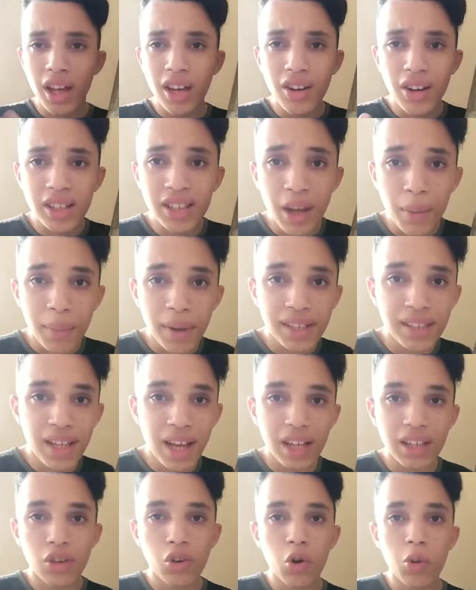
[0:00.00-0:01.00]
É nóis,
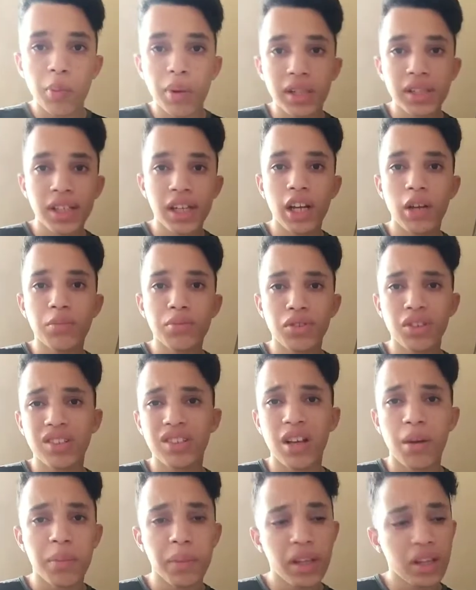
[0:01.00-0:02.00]
rapaziada, compartilha aí pros
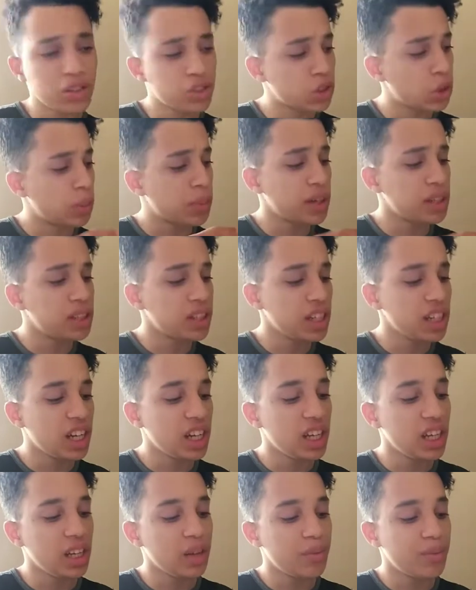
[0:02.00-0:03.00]
seus amigos, compartilha
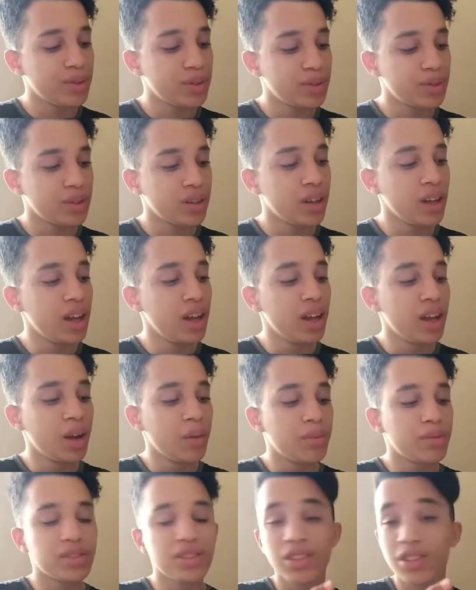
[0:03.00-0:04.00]
aí pro,
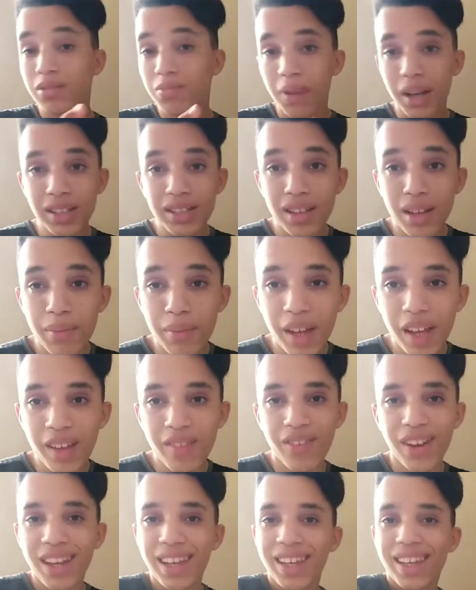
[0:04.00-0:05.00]
pros seus pais
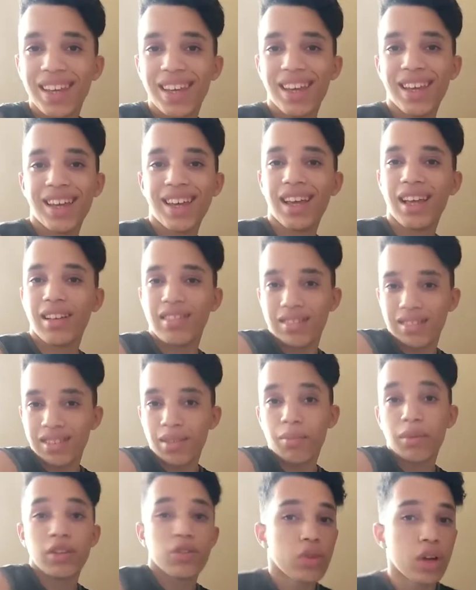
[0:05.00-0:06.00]
também. Vai que
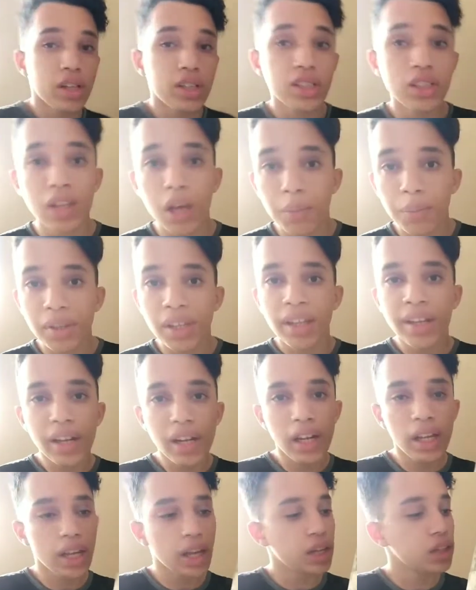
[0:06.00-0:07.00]
você manda no WhatsApp
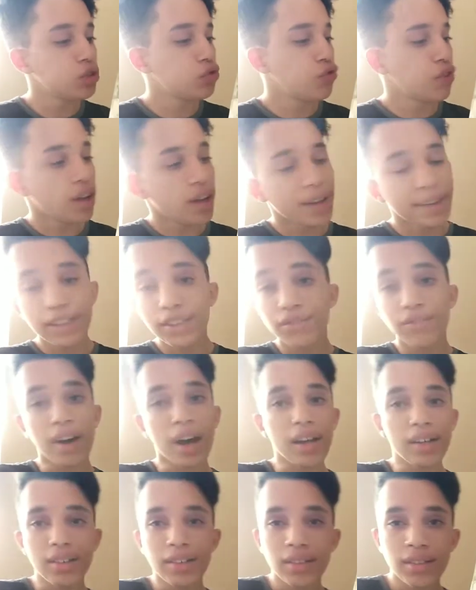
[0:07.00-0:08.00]
dele, eles veem e eles
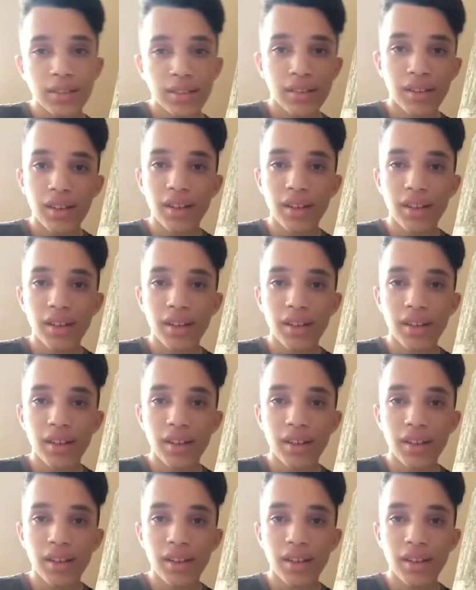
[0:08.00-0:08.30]
faz.